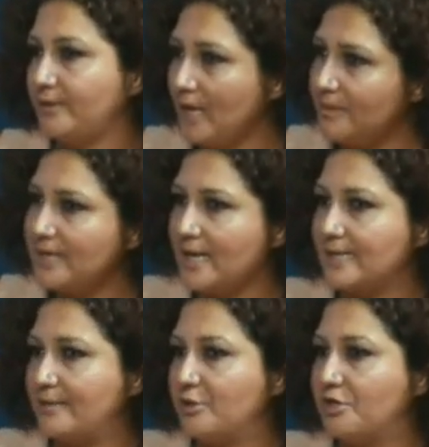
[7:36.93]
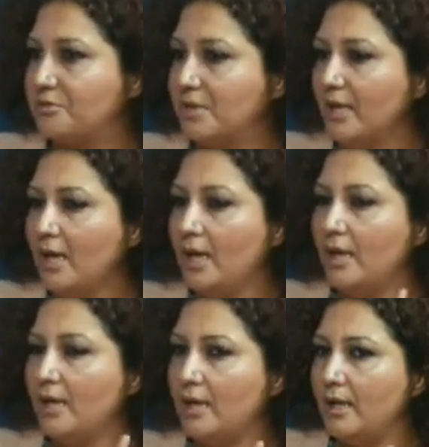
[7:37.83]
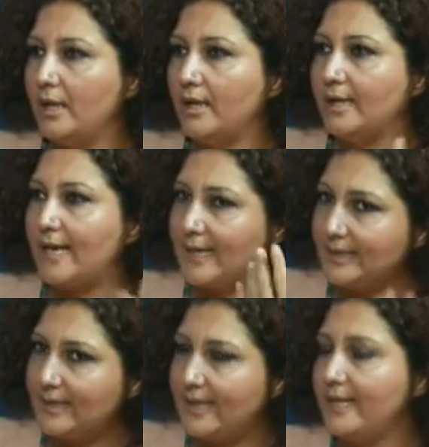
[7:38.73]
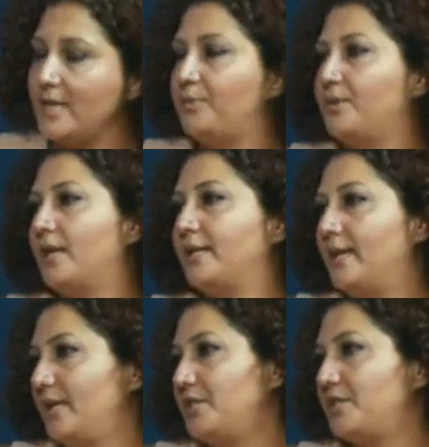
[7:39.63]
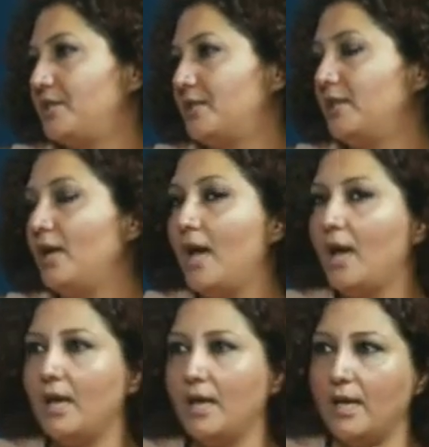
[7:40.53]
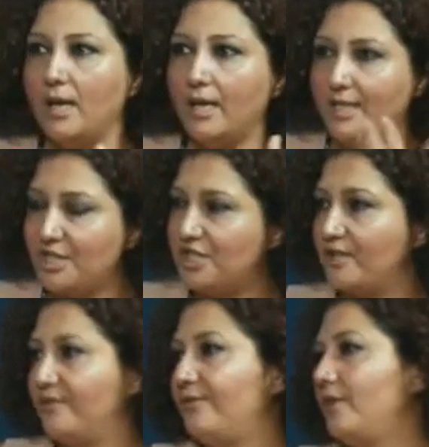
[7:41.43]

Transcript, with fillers: Tam tersi biçimde e, kendilerine yapılan eleştiri, e, hiciv,